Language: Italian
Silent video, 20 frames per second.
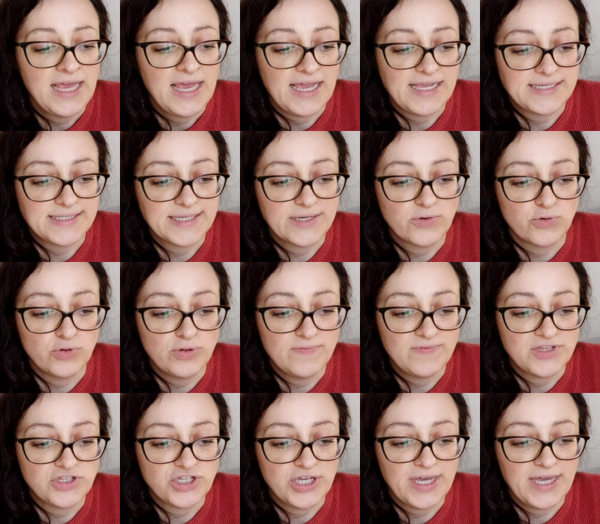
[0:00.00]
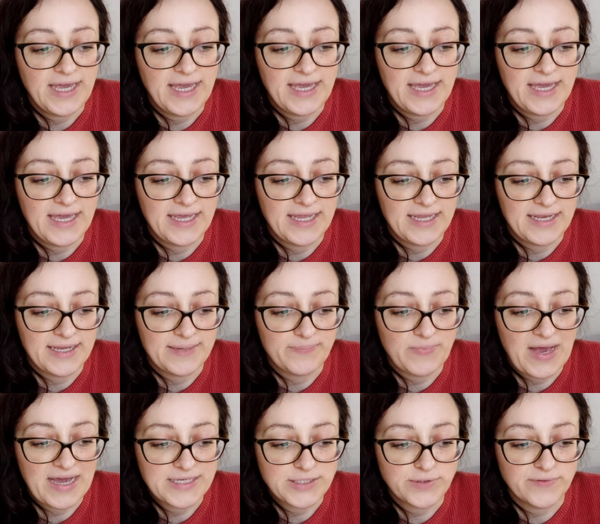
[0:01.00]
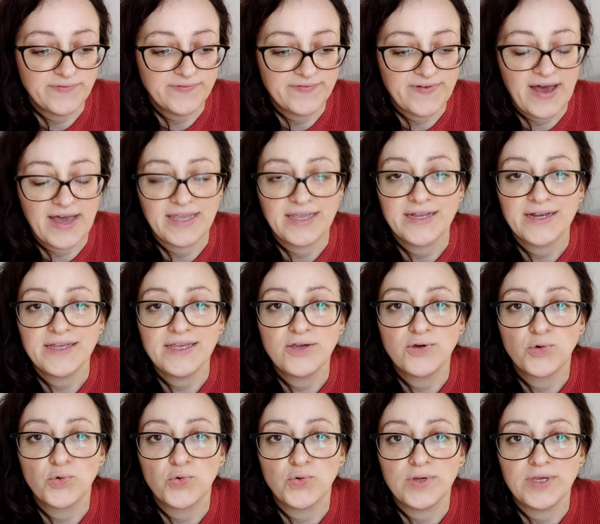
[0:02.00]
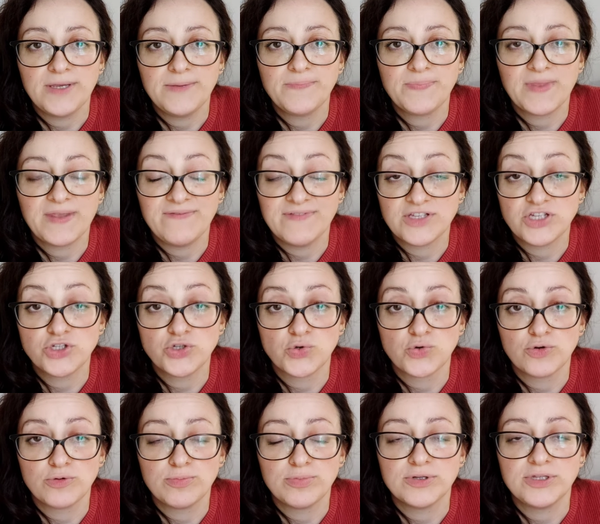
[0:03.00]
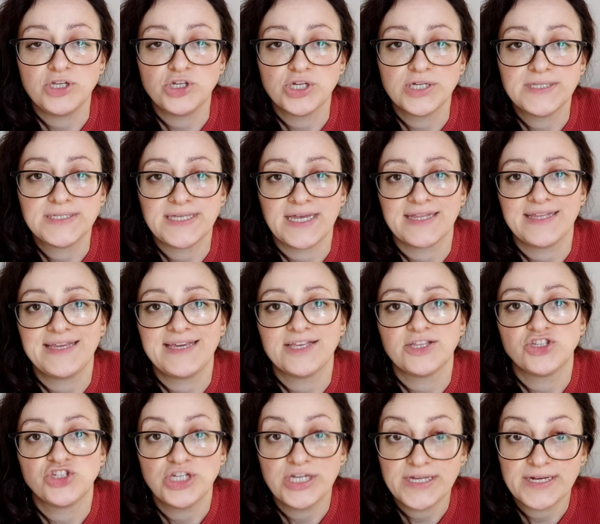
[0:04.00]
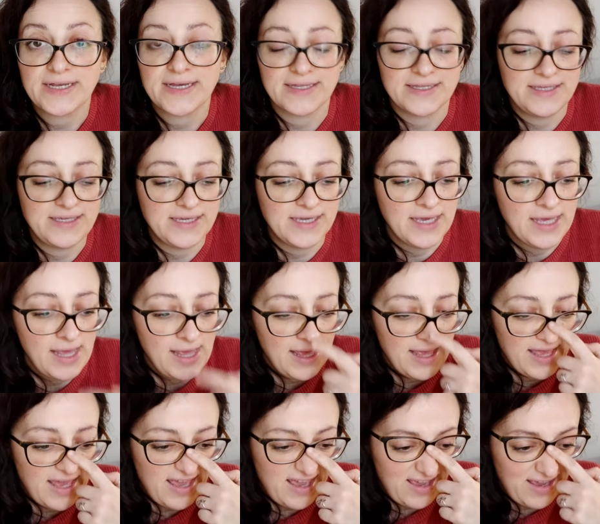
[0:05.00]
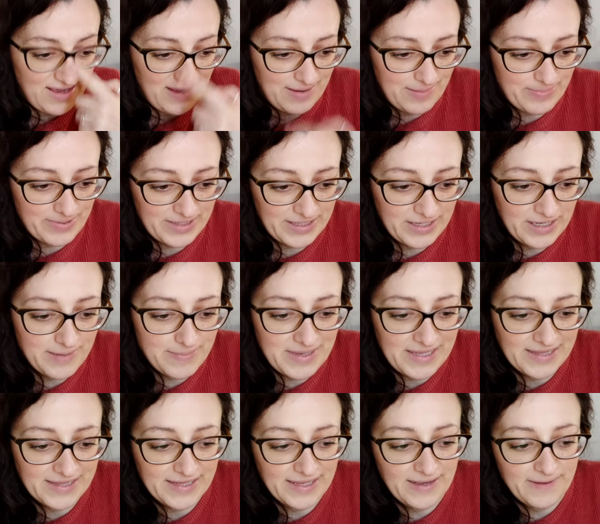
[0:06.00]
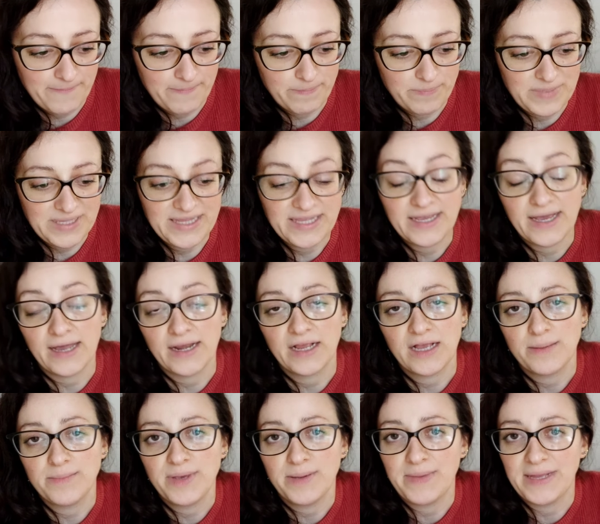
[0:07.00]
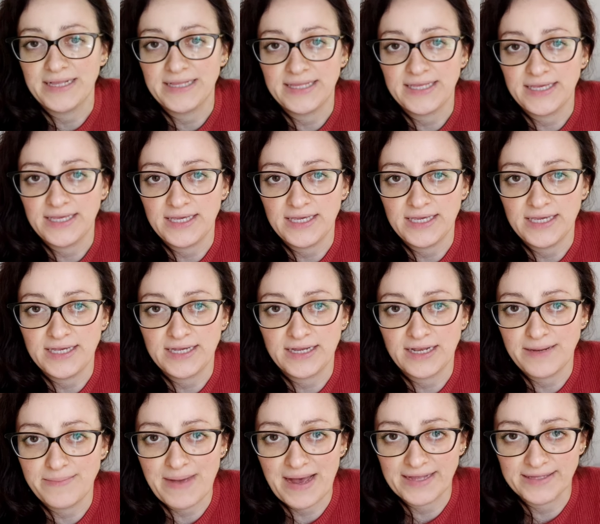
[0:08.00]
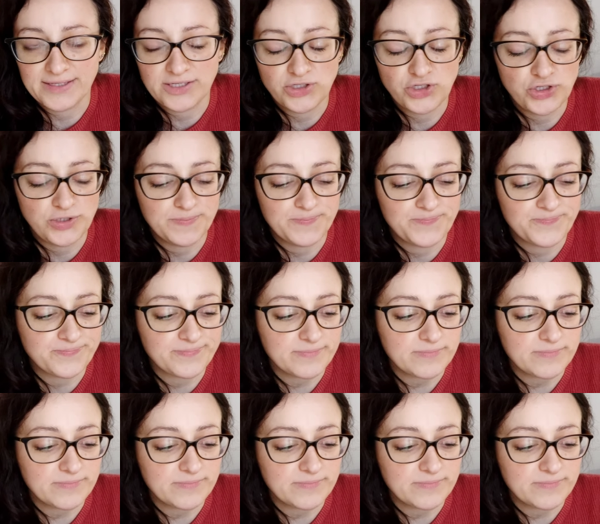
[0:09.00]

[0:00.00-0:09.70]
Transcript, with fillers: Il secondo invece è Ice on Fire, in cui invece c'è un gruppo di scienziati che cerca di eh, praticamente mitigare i cambiamenti climatici